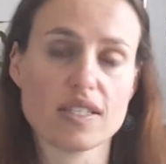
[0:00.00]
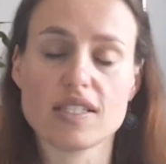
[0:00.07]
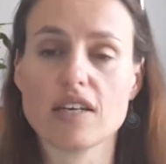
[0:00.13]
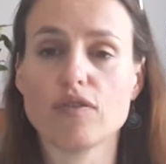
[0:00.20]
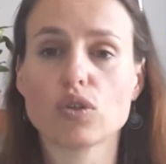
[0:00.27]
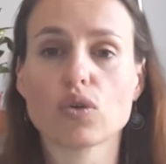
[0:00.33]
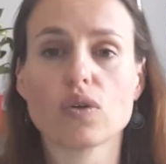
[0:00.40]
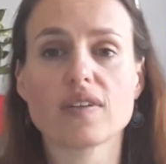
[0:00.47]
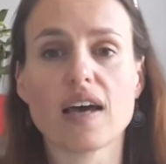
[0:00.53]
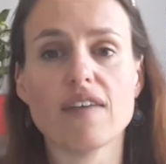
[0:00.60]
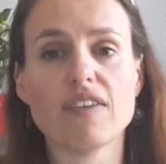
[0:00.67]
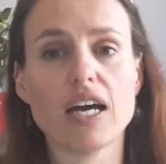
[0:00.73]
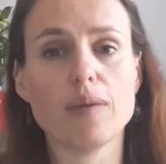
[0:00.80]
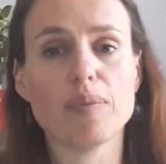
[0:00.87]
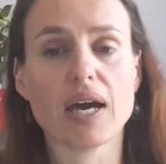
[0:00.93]
si c'est votre
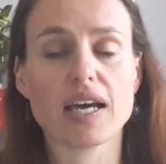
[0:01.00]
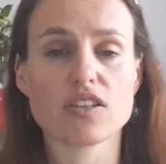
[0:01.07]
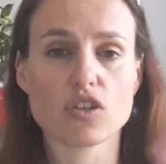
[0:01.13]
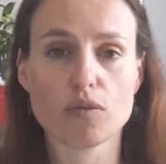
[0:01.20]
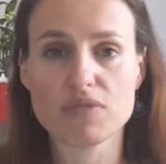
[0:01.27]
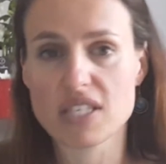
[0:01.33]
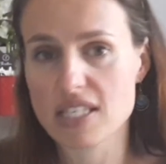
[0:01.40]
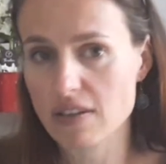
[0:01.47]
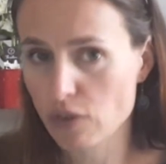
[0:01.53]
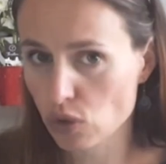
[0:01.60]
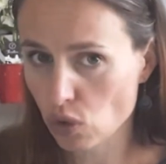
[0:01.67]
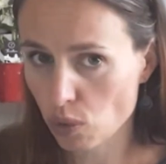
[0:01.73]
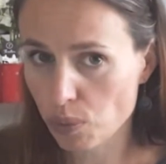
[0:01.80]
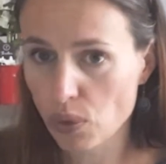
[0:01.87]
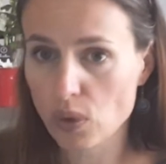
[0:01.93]
travail par exemple, si c'est
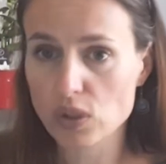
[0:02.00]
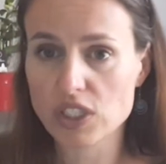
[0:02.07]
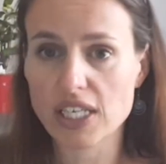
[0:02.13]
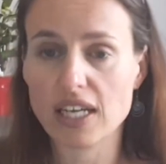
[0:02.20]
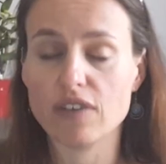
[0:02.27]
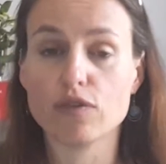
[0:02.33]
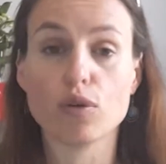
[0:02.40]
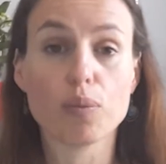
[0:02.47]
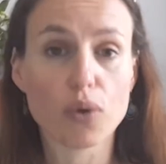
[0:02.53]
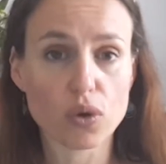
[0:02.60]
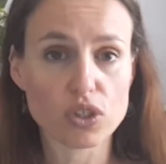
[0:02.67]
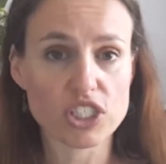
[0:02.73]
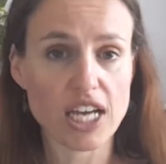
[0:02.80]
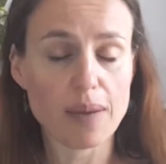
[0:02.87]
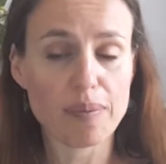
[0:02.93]
votre projet, vos
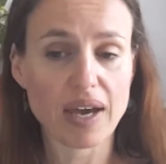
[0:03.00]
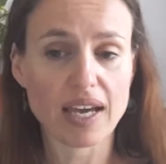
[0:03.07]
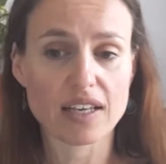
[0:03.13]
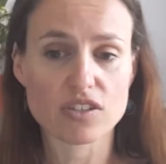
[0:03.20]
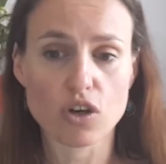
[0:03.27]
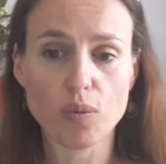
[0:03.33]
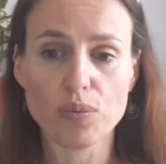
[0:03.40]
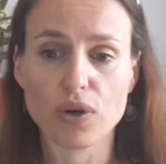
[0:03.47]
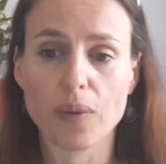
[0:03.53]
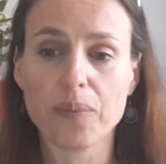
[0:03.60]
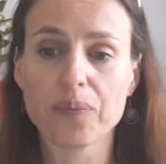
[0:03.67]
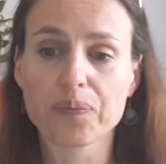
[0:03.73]
projets par exemple,